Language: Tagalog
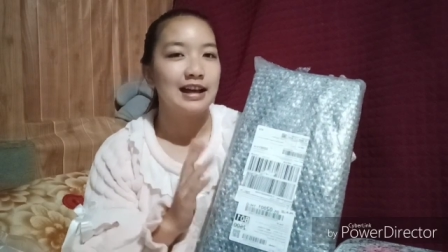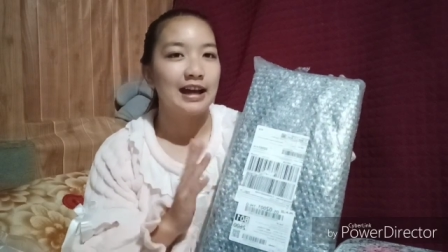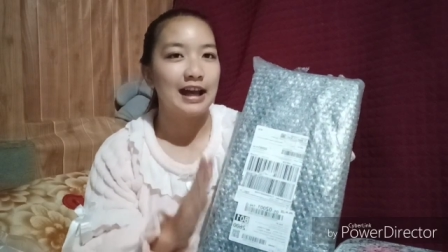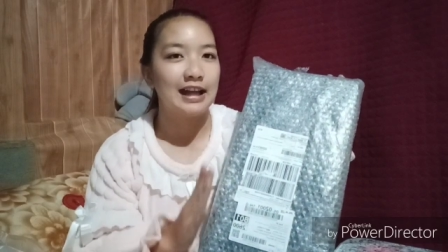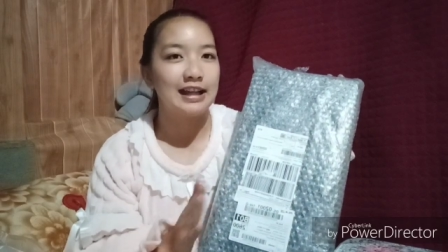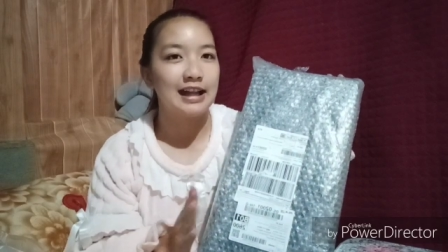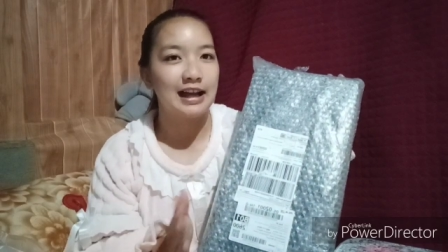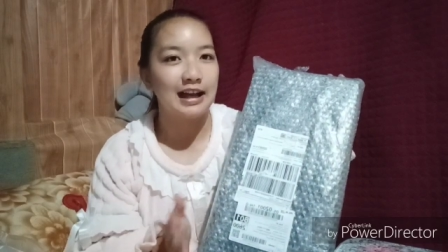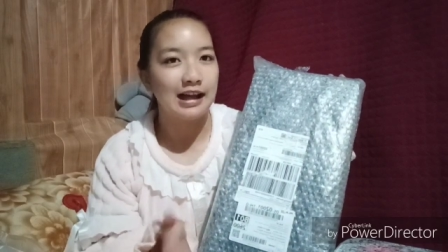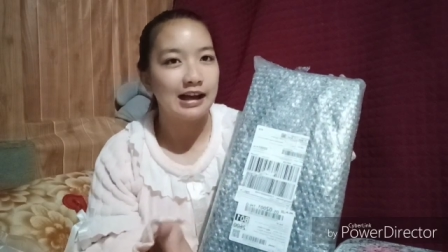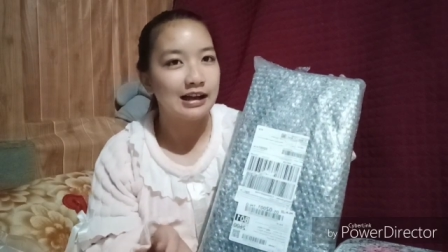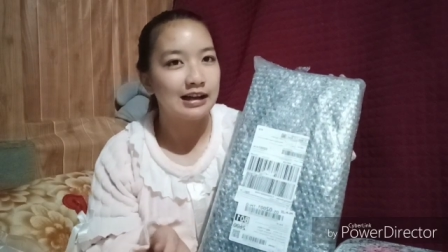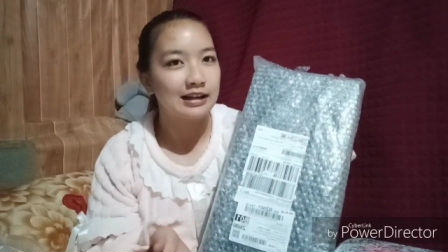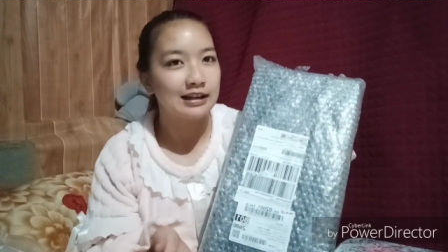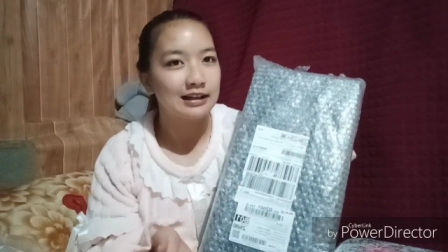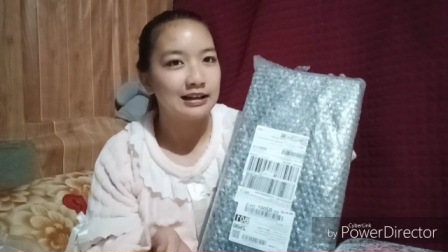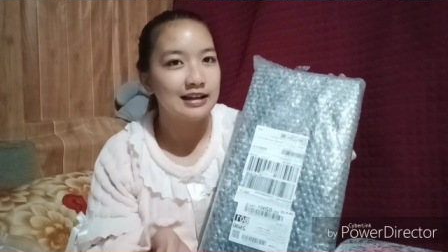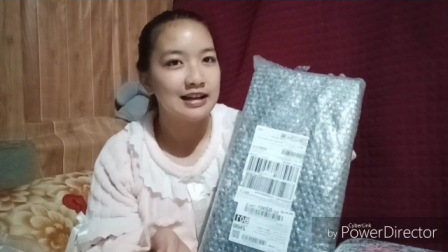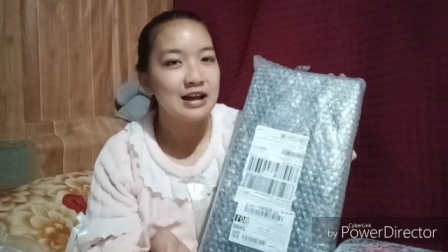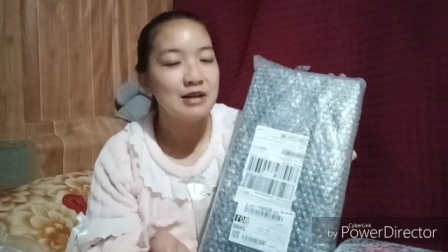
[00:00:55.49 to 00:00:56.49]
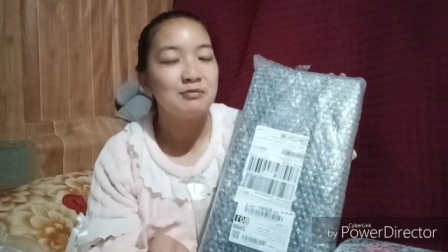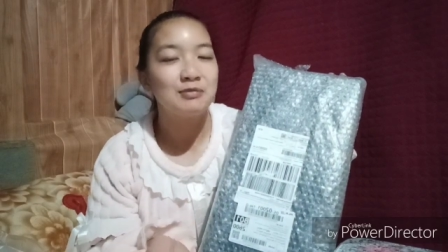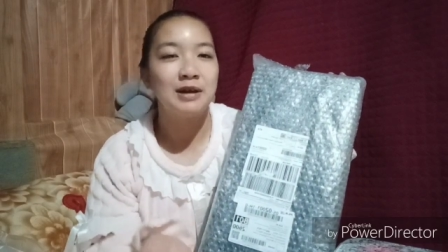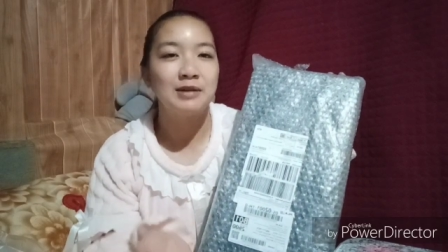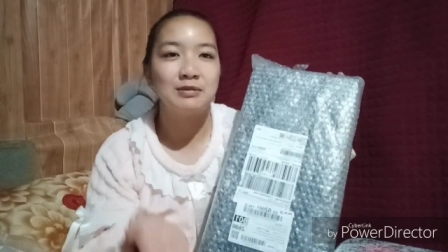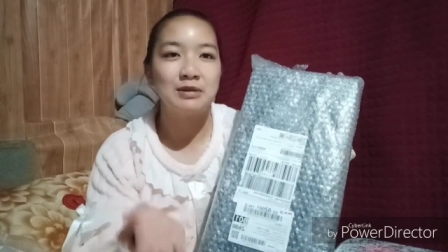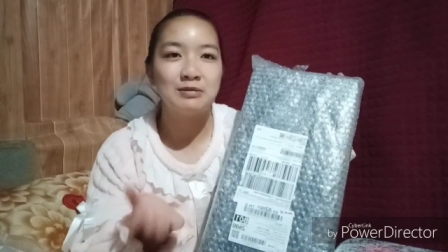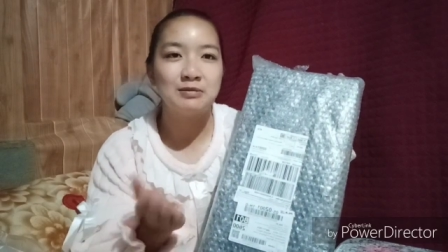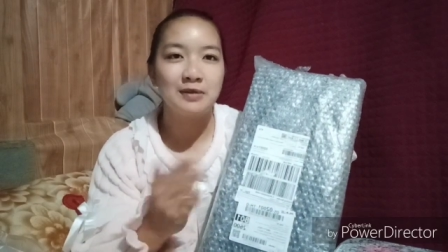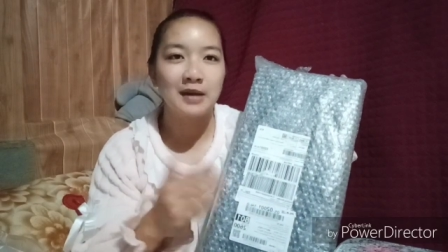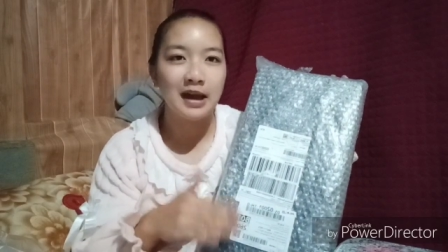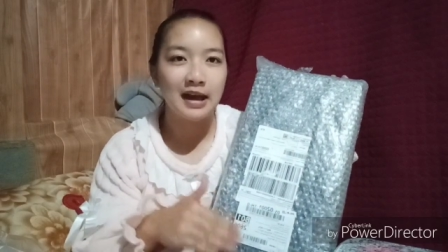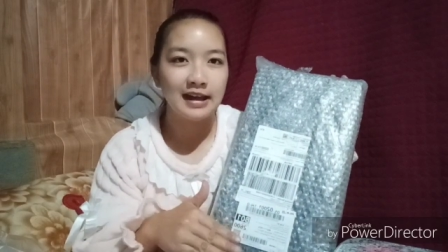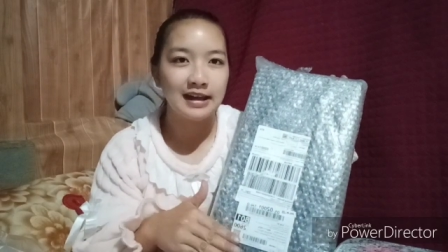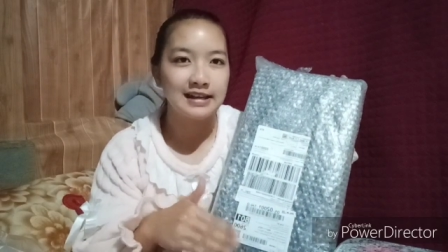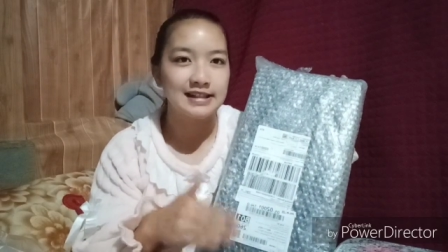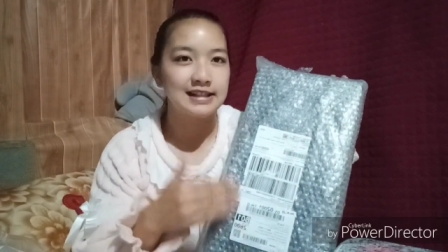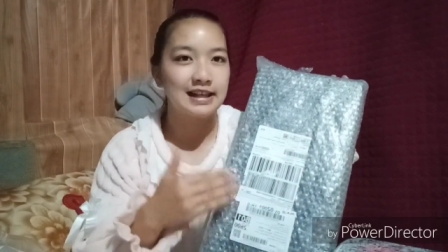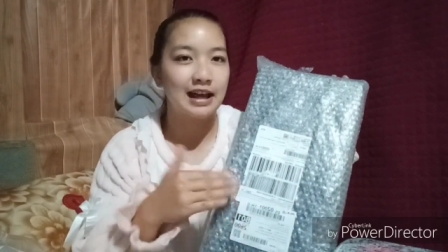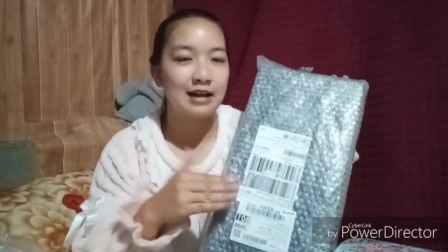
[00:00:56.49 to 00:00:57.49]
kailangan may
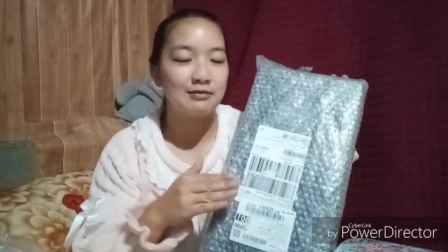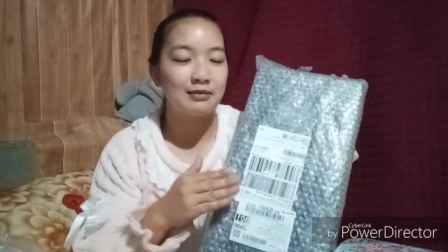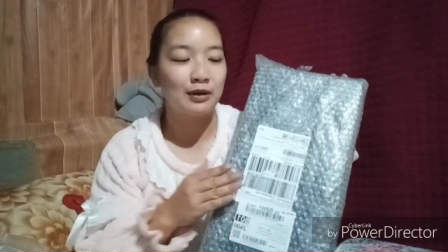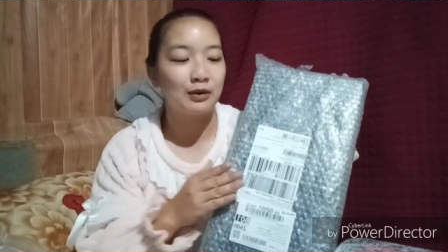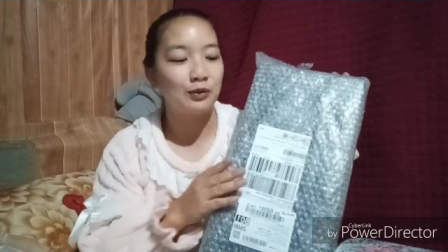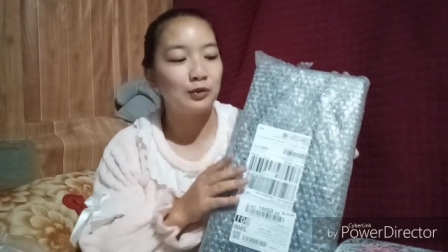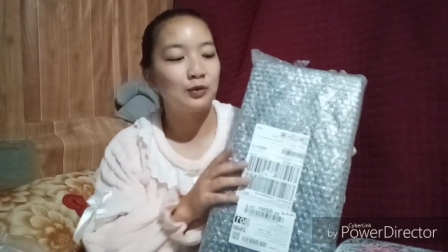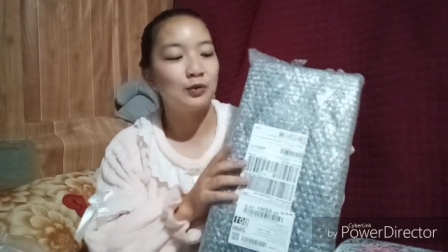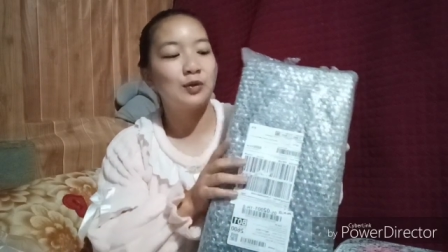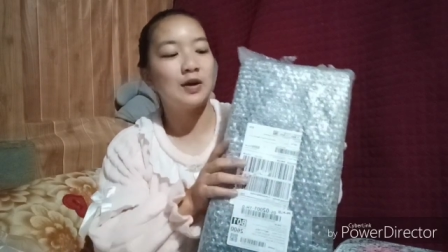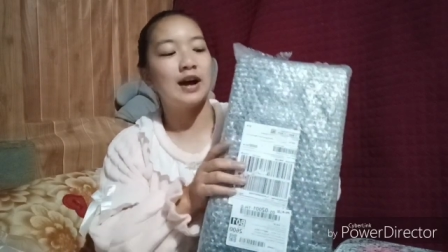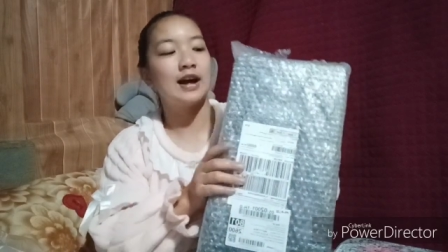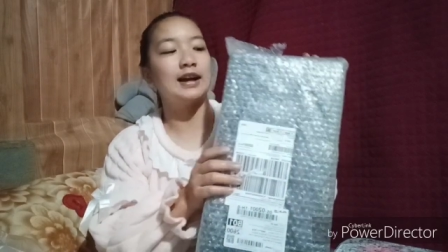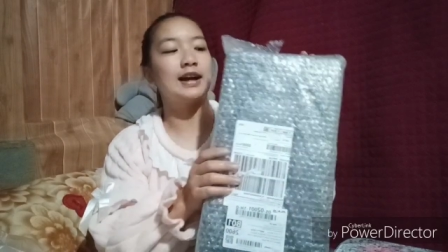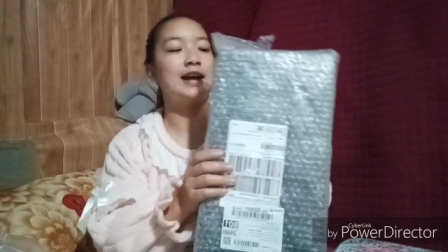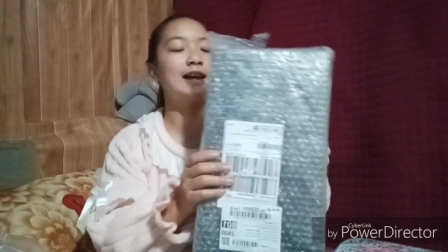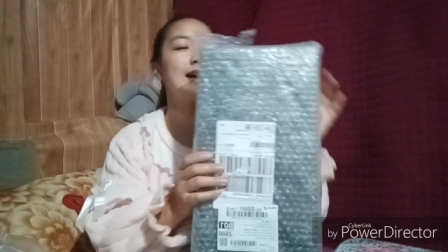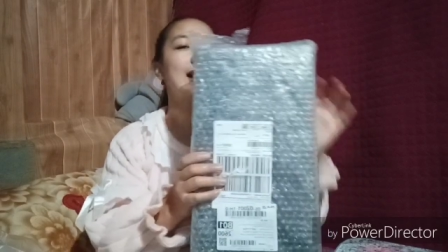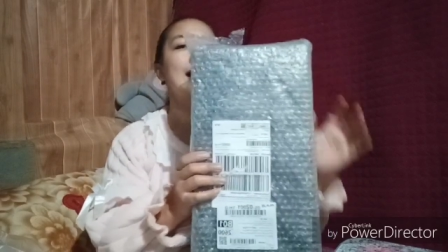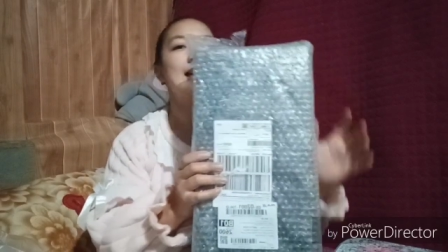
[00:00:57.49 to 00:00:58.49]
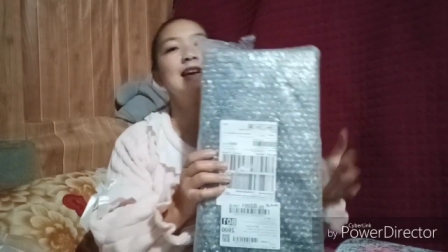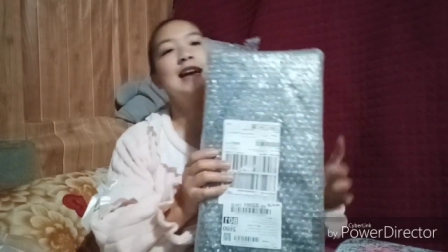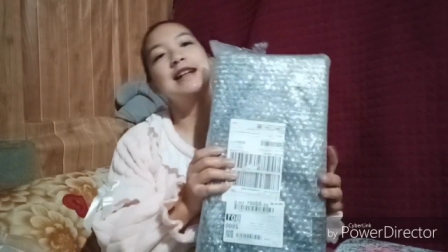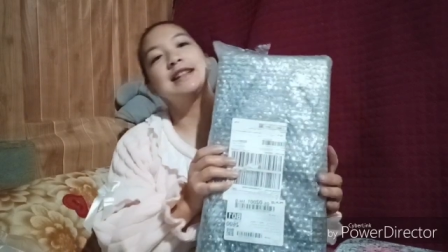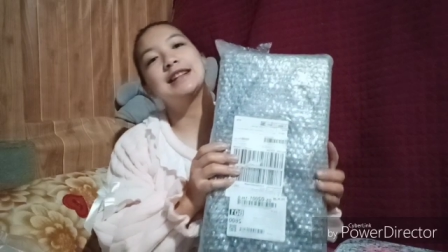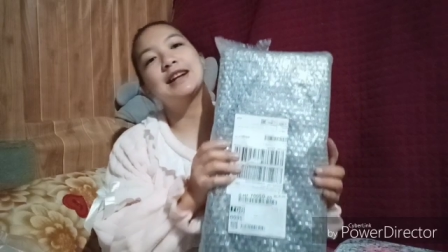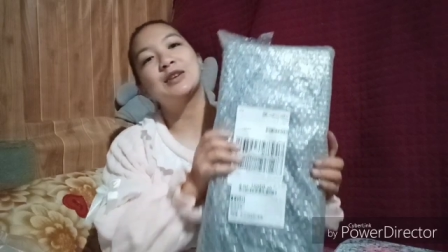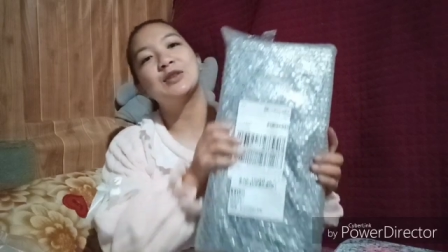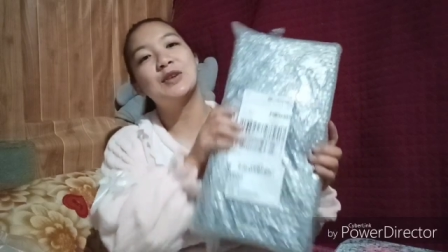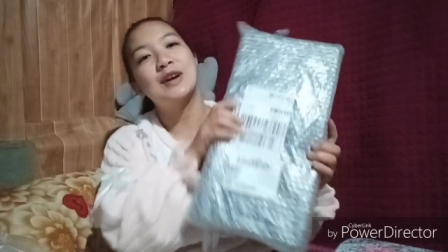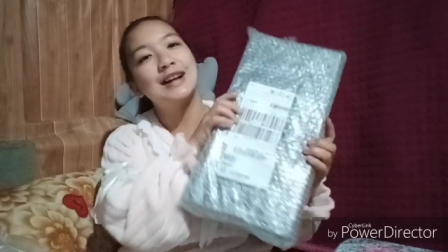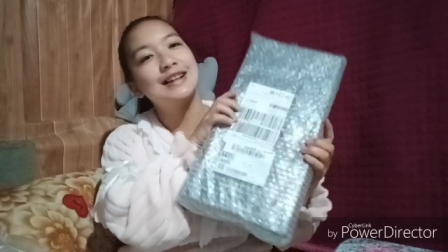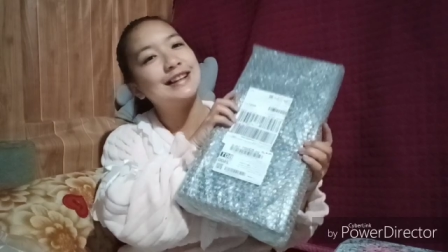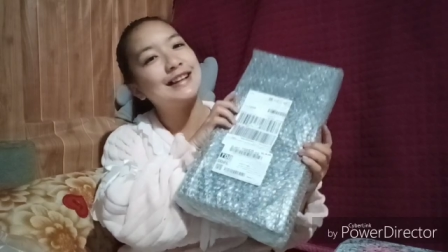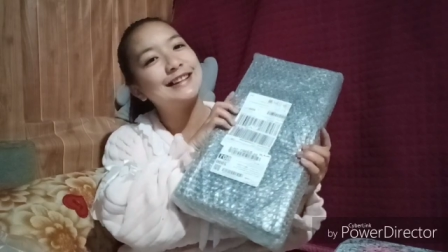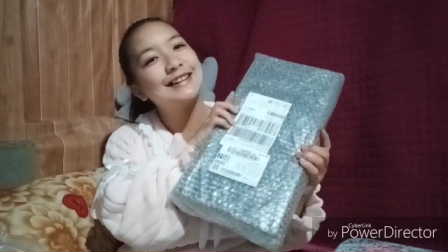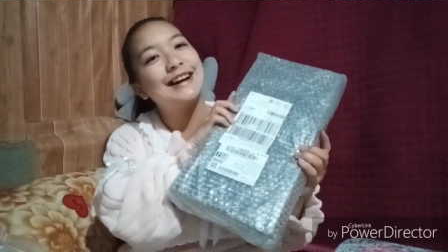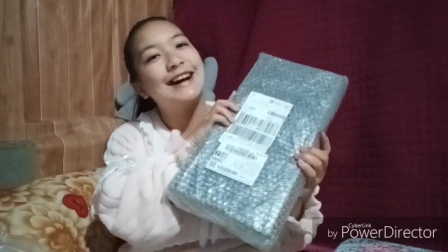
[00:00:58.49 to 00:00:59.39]
bibiyahe saka makukuha. Kaya ayan, nakuha na